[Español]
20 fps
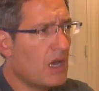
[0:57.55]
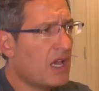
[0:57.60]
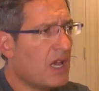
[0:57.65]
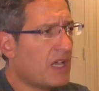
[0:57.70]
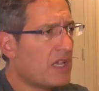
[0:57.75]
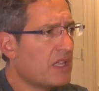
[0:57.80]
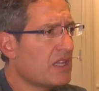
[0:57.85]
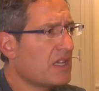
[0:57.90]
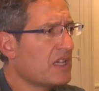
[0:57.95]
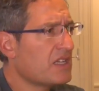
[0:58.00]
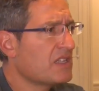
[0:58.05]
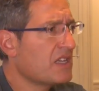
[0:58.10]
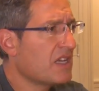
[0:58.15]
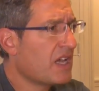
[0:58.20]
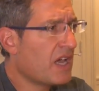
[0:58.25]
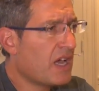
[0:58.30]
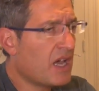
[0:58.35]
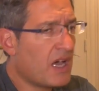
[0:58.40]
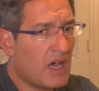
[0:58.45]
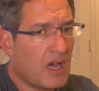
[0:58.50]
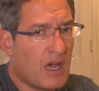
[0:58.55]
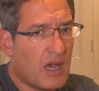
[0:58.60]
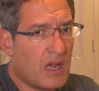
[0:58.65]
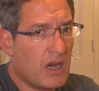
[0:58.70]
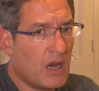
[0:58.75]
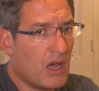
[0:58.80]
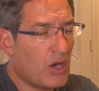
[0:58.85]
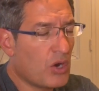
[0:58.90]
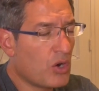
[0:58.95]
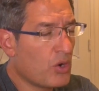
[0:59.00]
La gente que llega
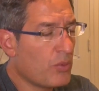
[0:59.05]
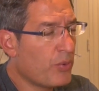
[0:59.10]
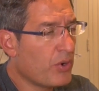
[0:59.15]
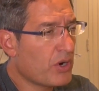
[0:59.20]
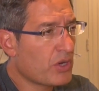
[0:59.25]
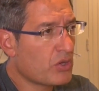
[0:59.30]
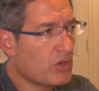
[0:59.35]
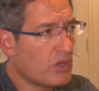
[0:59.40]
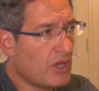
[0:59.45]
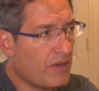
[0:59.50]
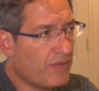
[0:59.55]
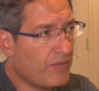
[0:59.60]
al aeropuerto de